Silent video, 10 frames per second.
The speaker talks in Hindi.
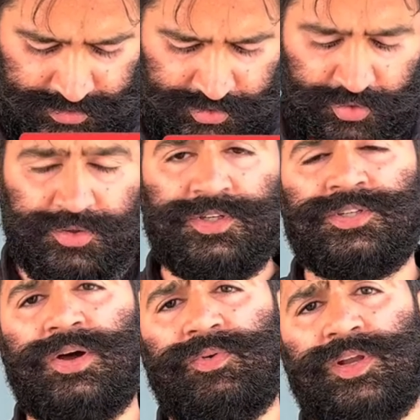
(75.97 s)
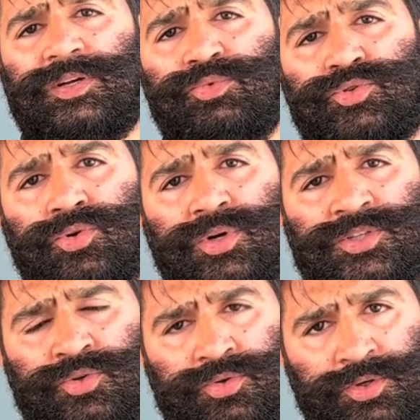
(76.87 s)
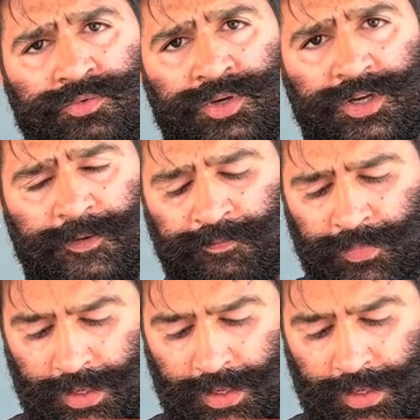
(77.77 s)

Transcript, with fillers: चौधरी साहब वाले कबूतरों का शौक करवाना है